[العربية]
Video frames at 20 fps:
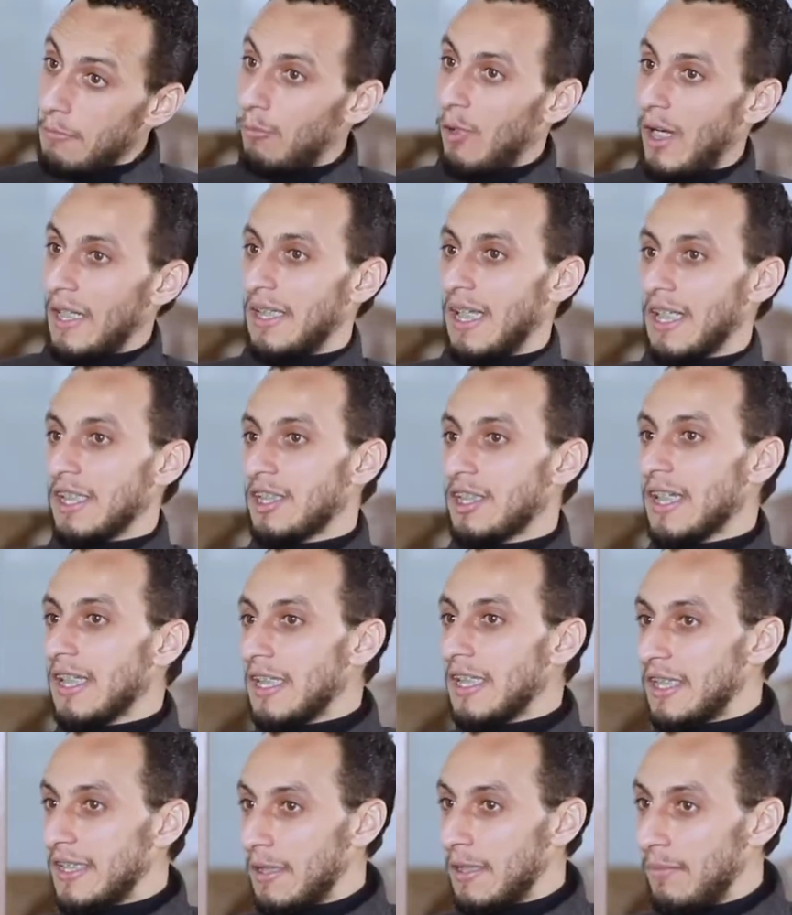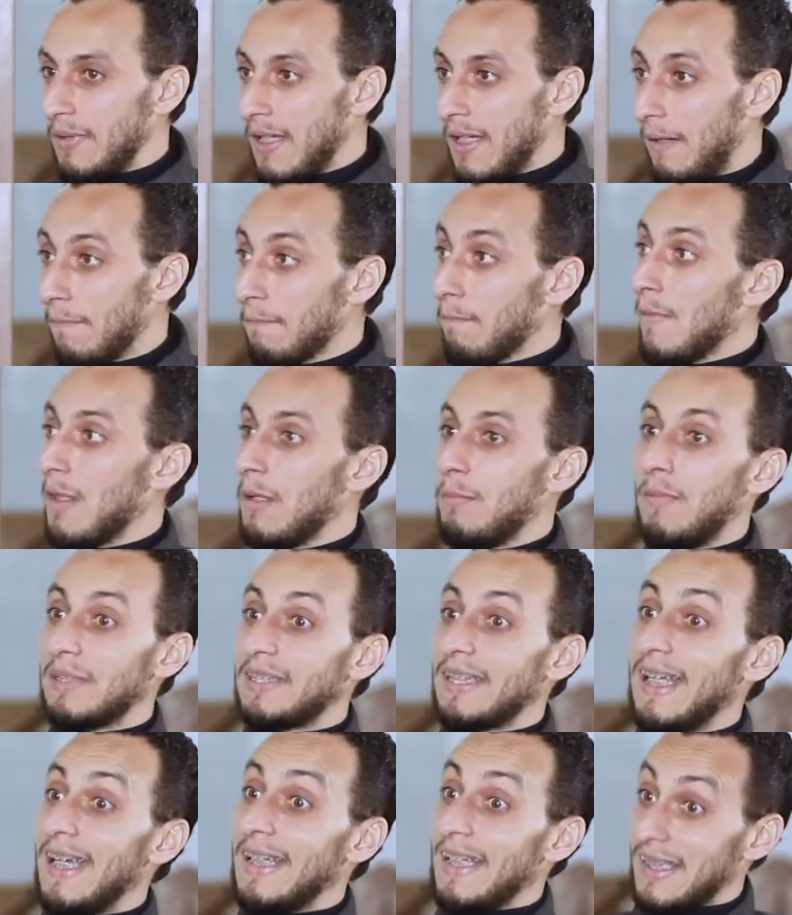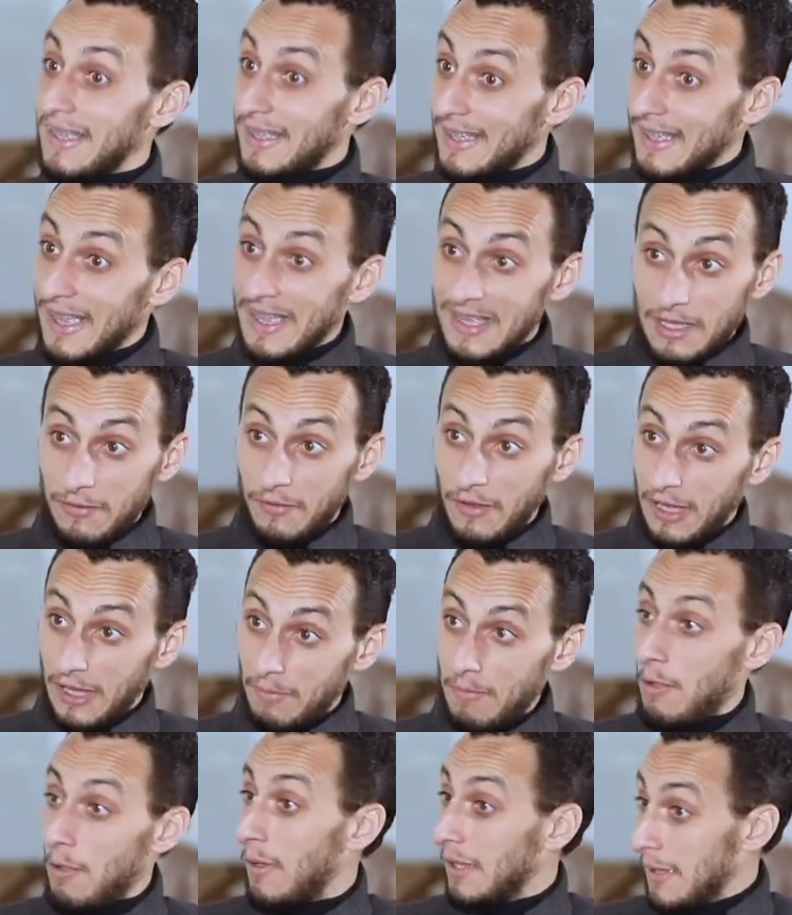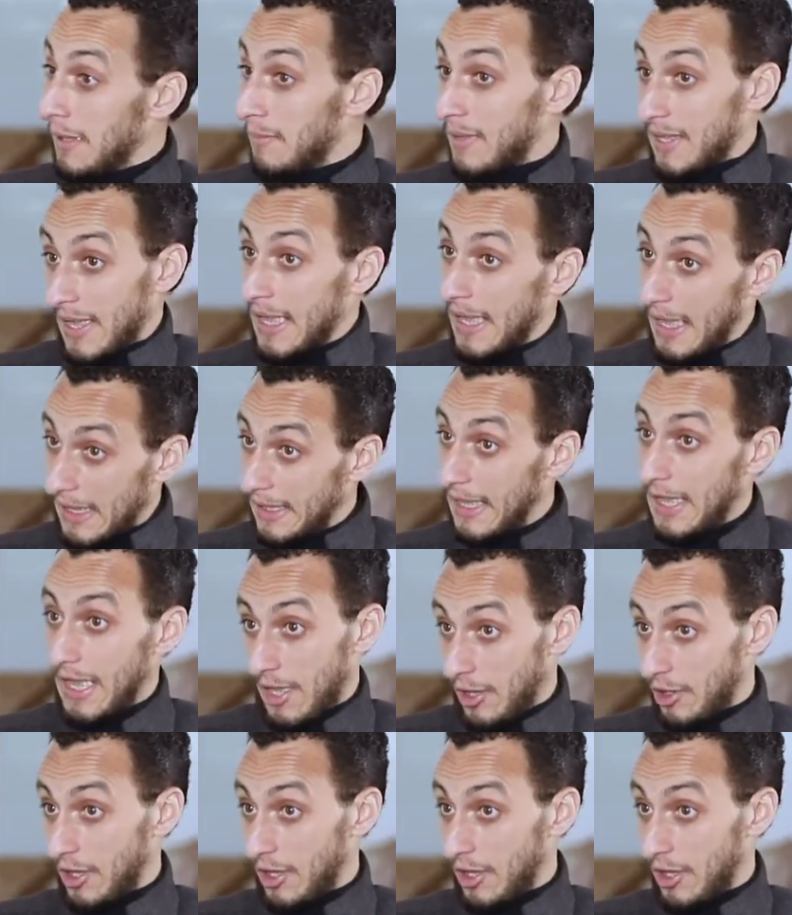بواحد الاشياء اللي سلبيه مثلا انا تسترسيت في الخدمه وهذه مساله كندير انا